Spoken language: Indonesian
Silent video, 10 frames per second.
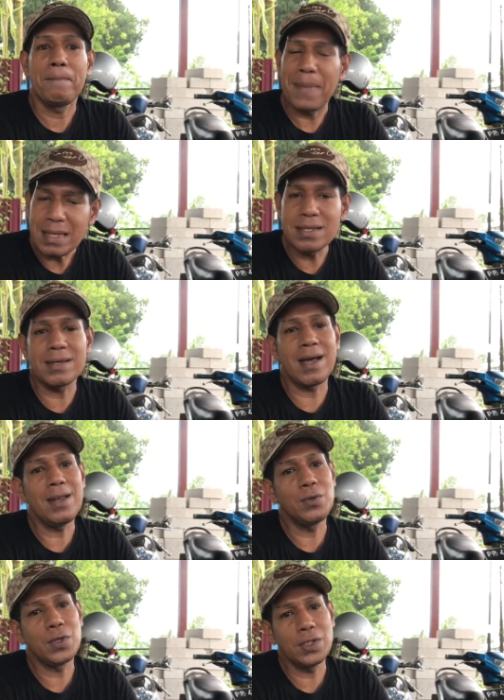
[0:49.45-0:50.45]
pas
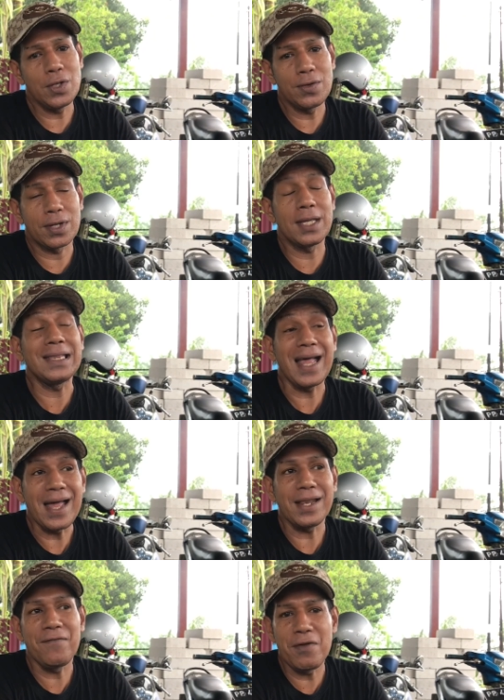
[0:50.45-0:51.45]
sekali untuk
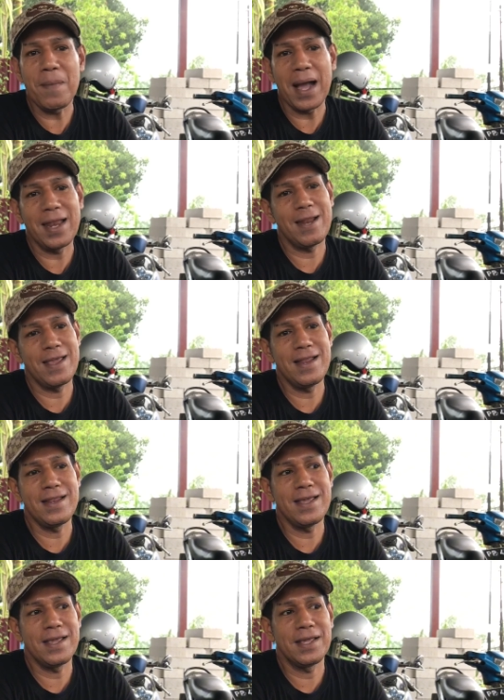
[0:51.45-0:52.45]
kita review makanan
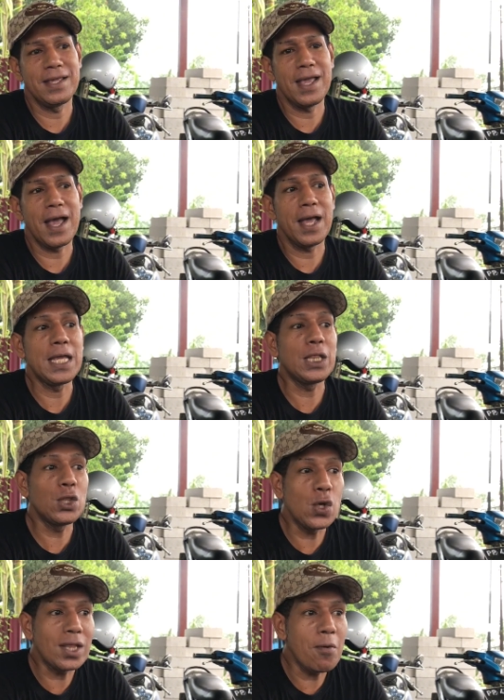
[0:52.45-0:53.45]
ini ya
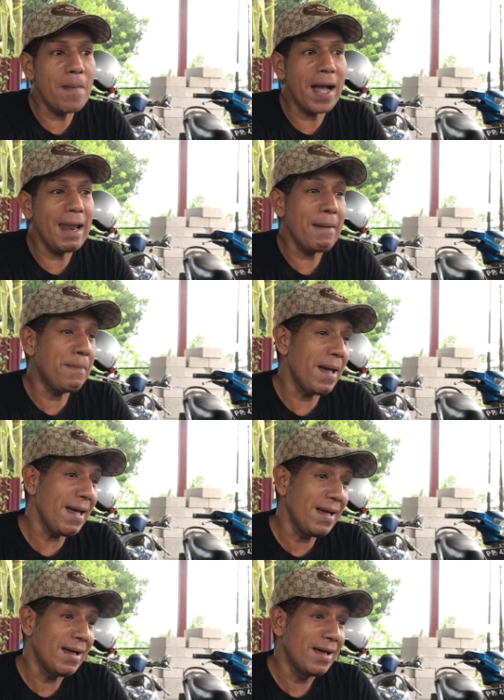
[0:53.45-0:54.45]
itu kita mau makan apa